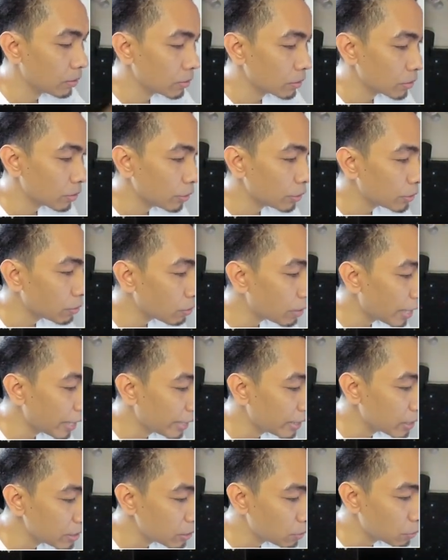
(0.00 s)
So ito
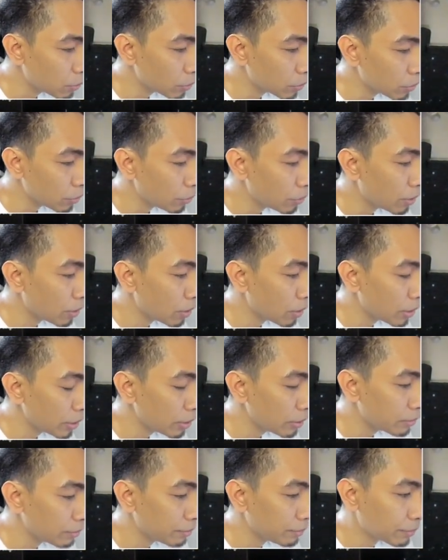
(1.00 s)
kaya na siguro to yung
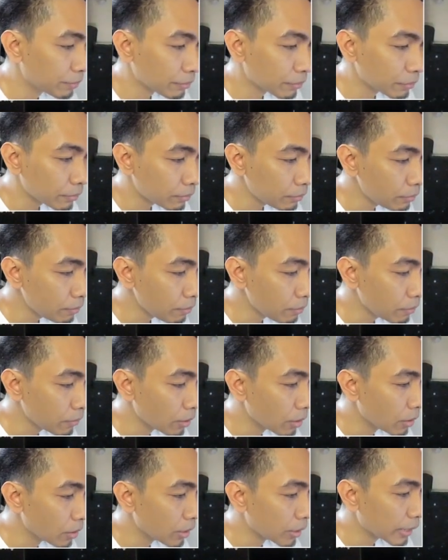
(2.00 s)
ano.
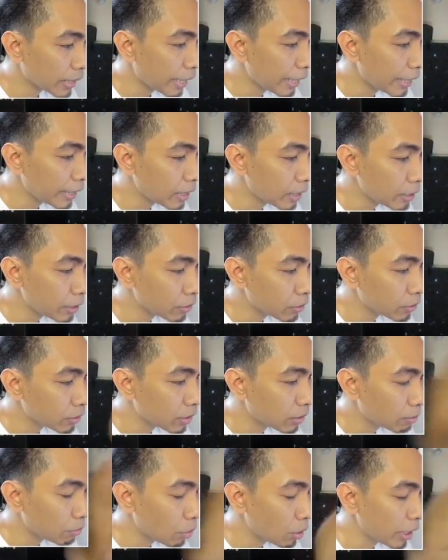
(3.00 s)
Kaya na nito
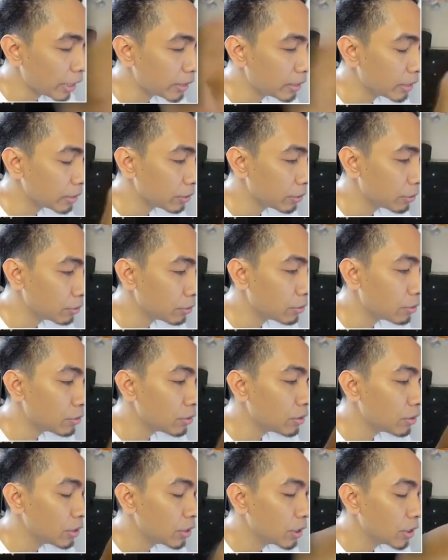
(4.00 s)
ng ballhead na to
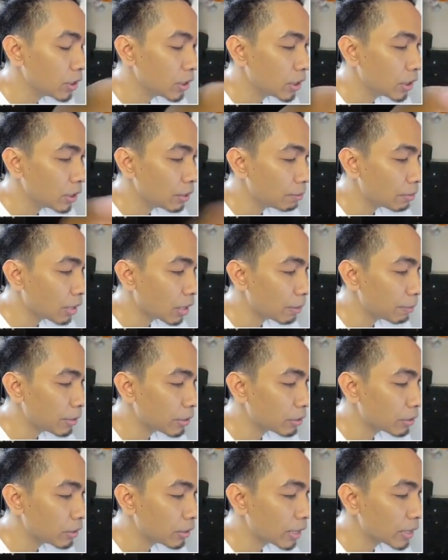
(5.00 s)
yung mga
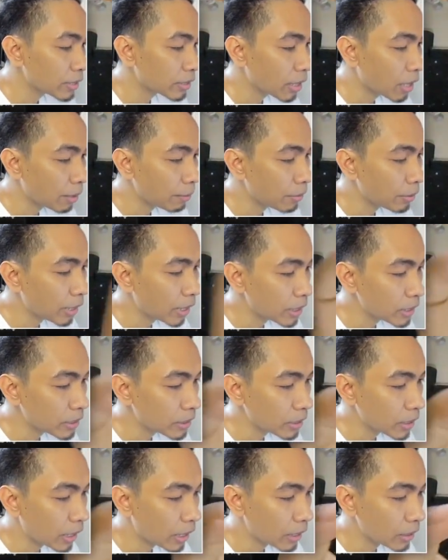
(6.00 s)
mirrorless
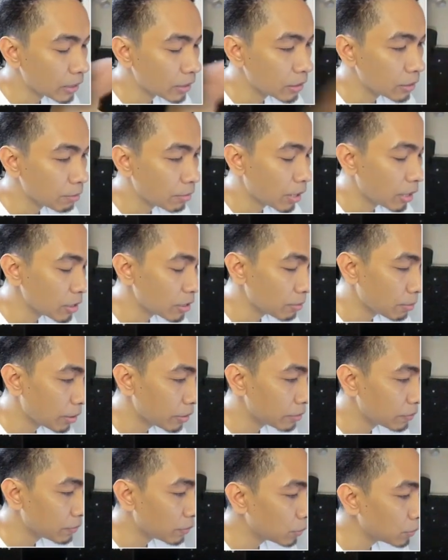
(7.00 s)
cameras at mga
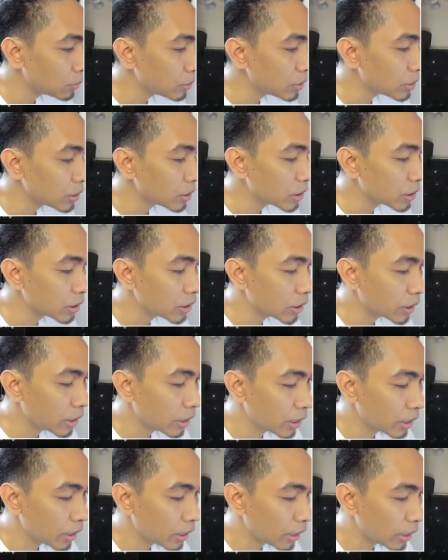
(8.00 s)
smartphones
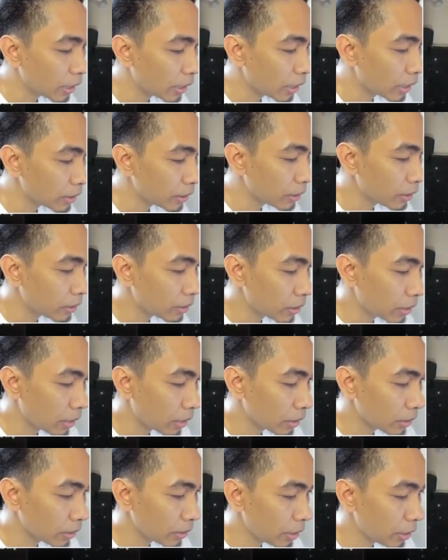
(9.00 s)
at
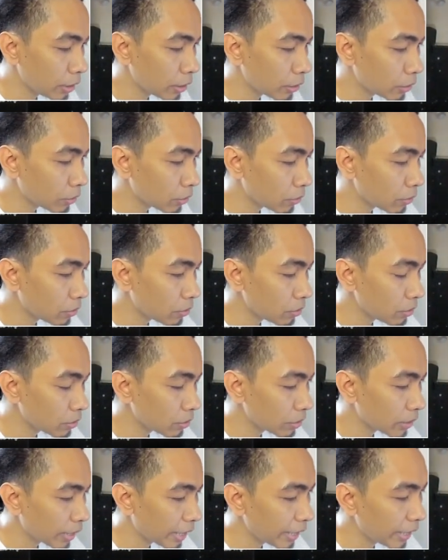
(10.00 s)
uh, tingin ko
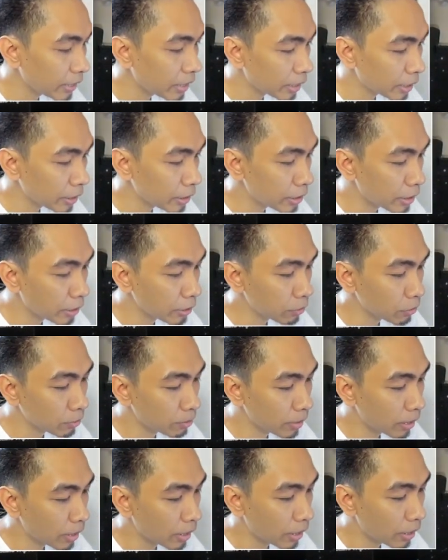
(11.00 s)
kaya na rin niya yung
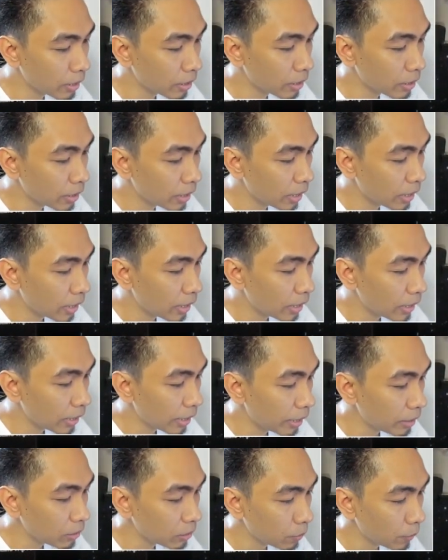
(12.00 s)
mga
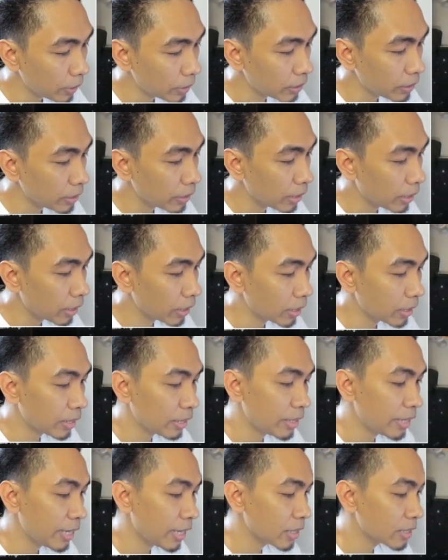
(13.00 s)
lightweight na
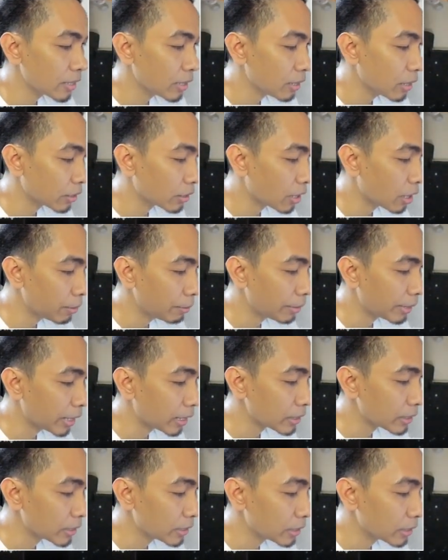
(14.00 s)
DSLR
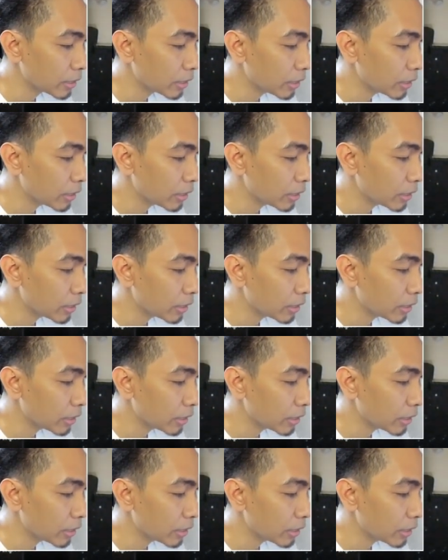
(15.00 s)
cameras.